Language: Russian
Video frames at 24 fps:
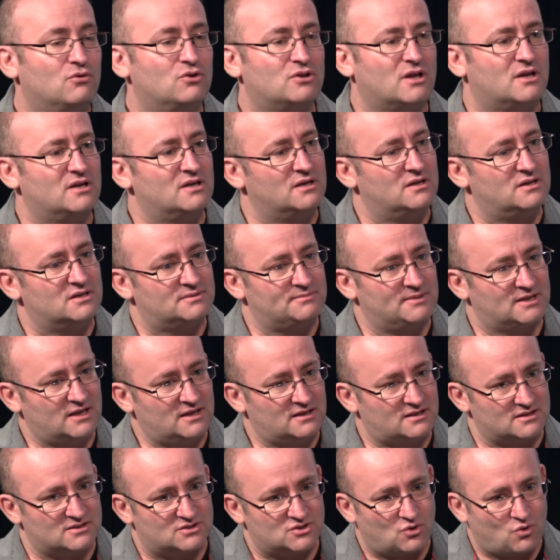вот
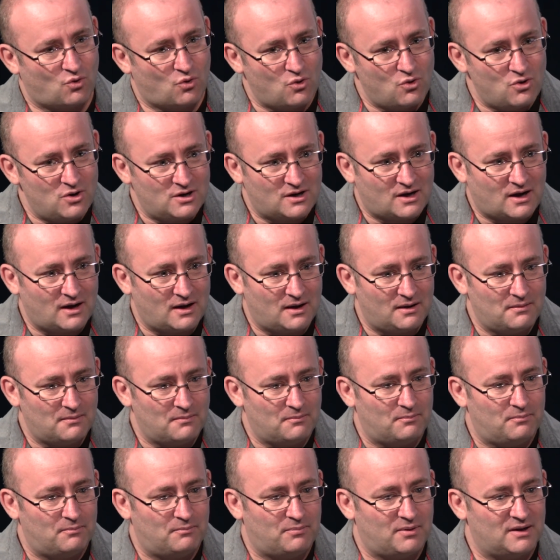смотрите, сколько
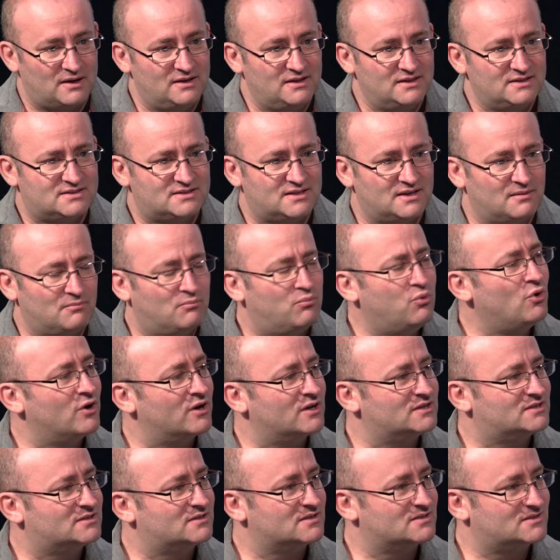полиция
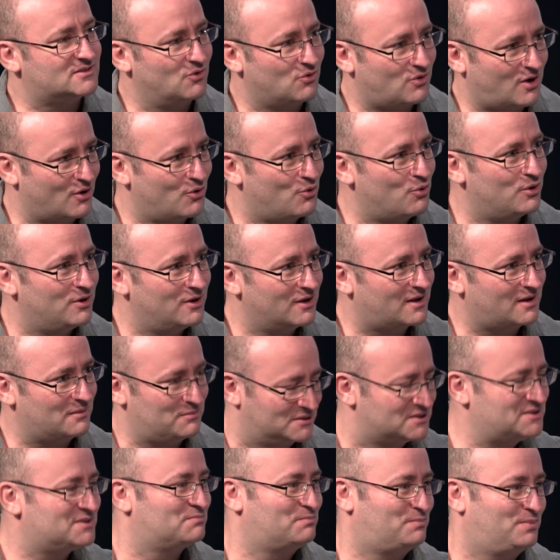борется с алкоголиками,
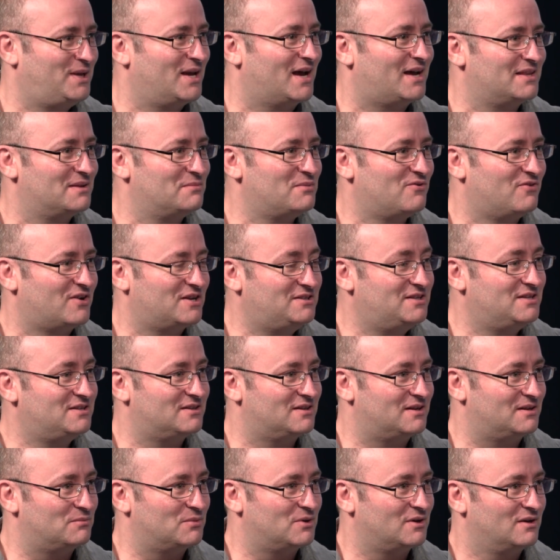с пьяными
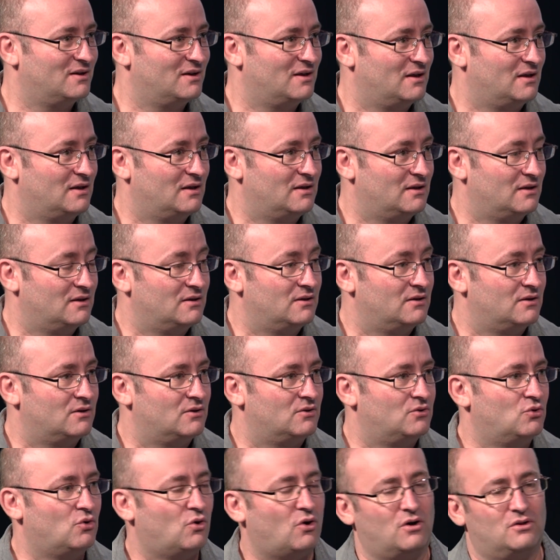водителями –
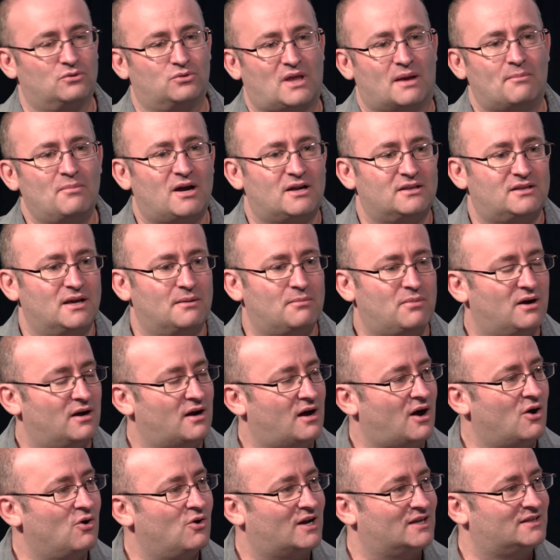но там хотя бы
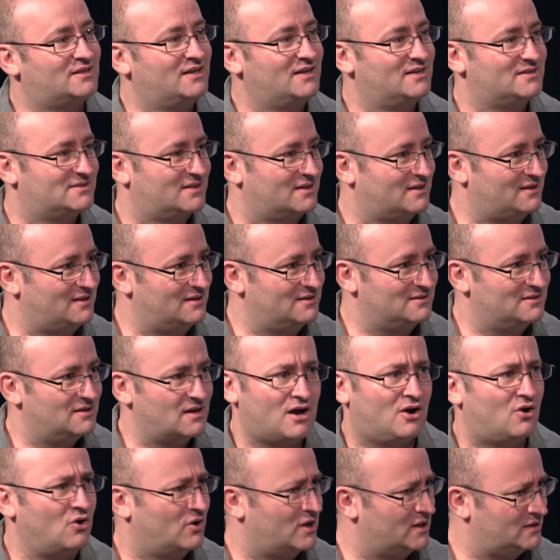алкотестеры,
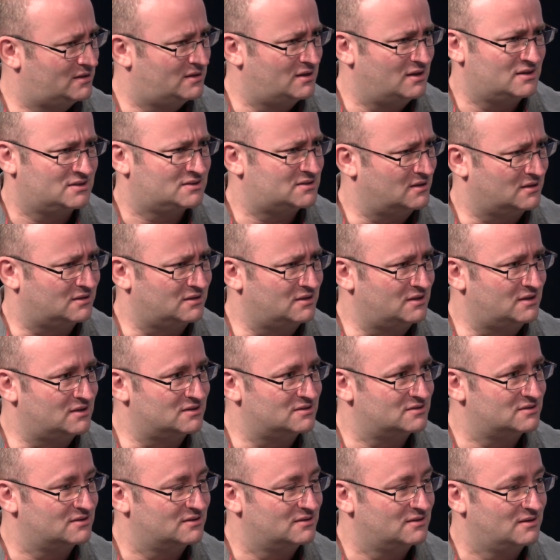алкотестеры
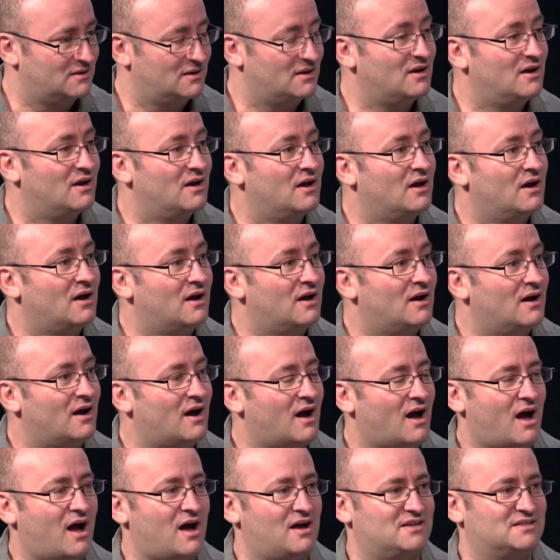есть. Так.
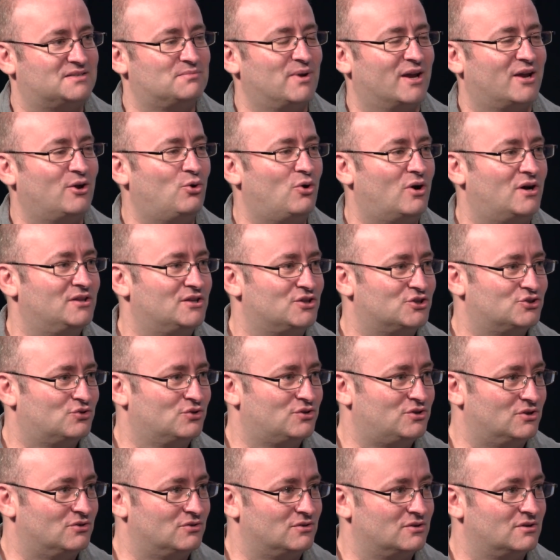А с марихуаной что
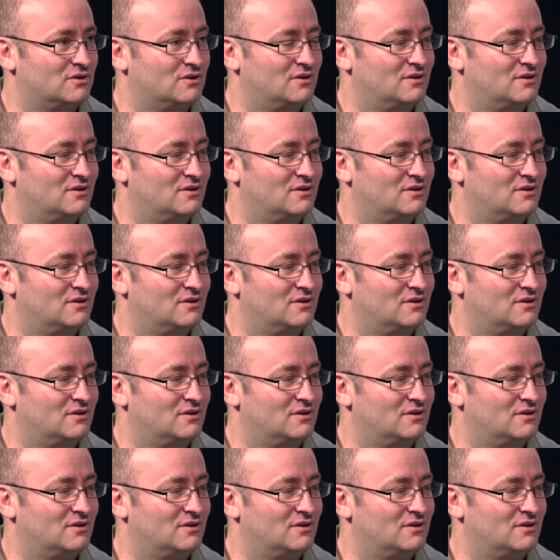делать?